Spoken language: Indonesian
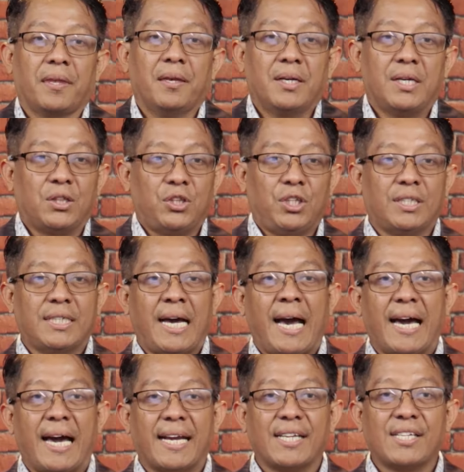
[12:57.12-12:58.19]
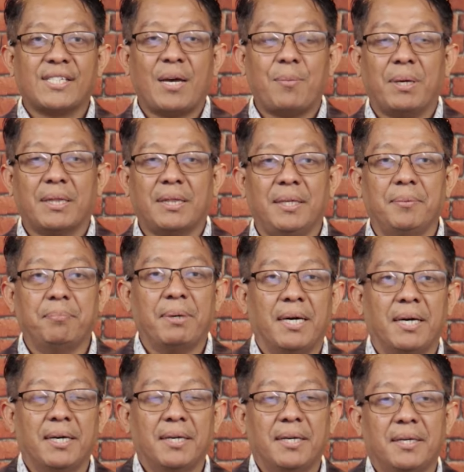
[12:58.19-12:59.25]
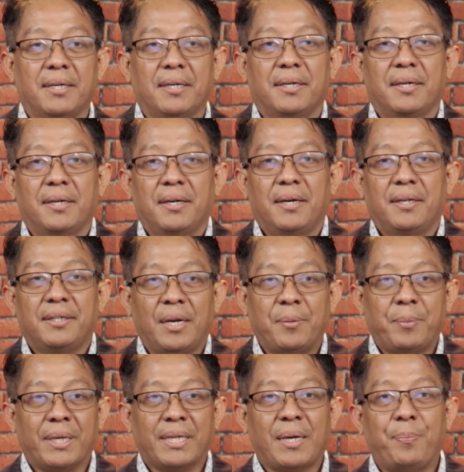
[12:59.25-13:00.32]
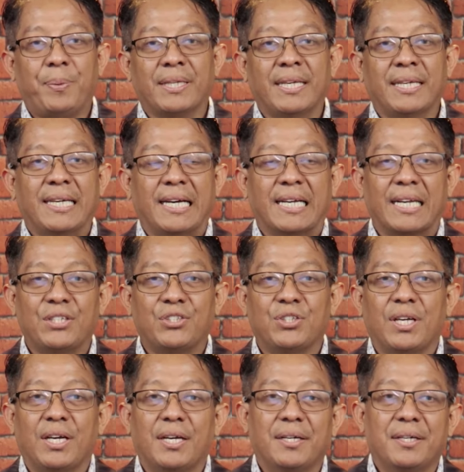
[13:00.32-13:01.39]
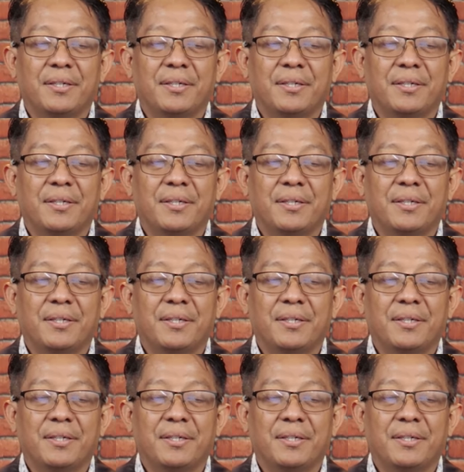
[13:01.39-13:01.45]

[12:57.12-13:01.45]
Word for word: Ketika hari sabat tiba dan mereka pergi ke gereja.